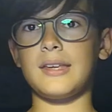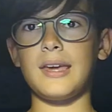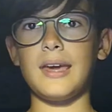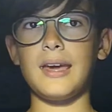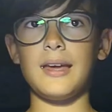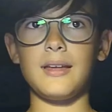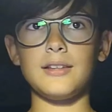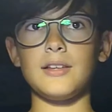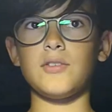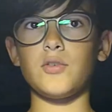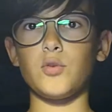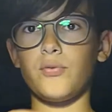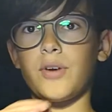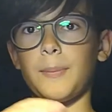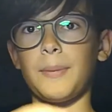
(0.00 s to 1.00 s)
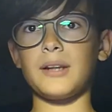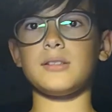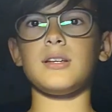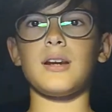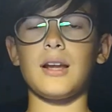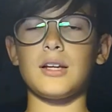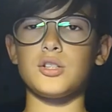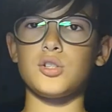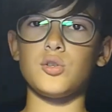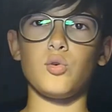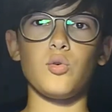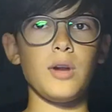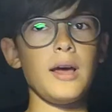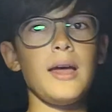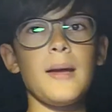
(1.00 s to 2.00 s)
che devono far parte in
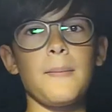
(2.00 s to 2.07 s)
relazione,